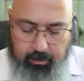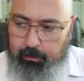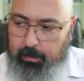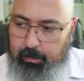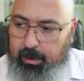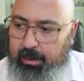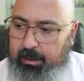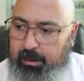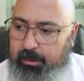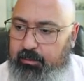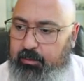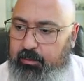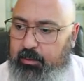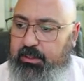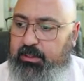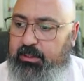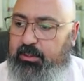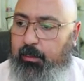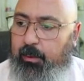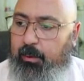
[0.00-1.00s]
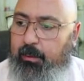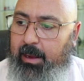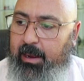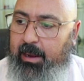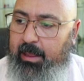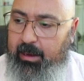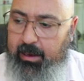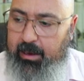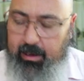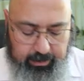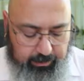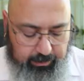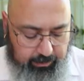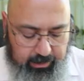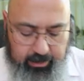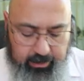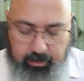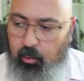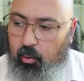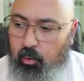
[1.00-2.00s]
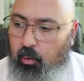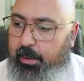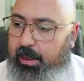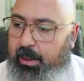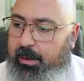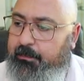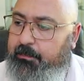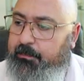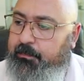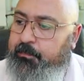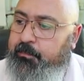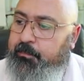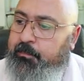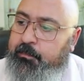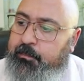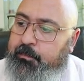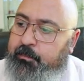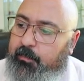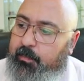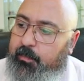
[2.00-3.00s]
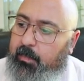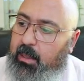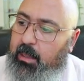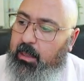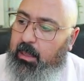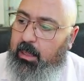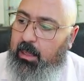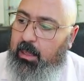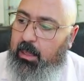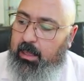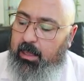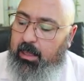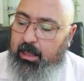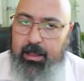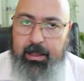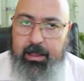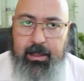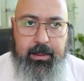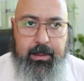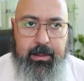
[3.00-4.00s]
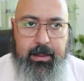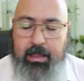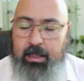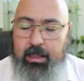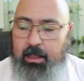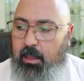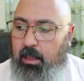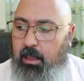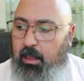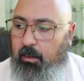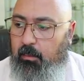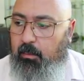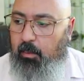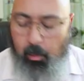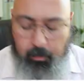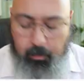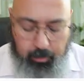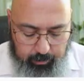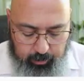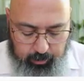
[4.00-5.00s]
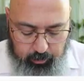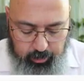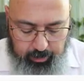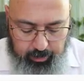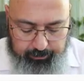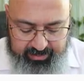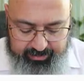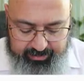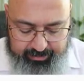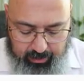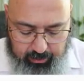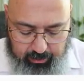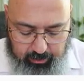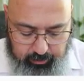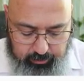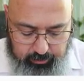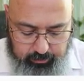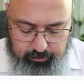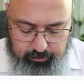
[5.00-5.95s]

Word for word: ¿Vale? Entonces esto me va a leer el nivel de volumen y, voy a pintarlo.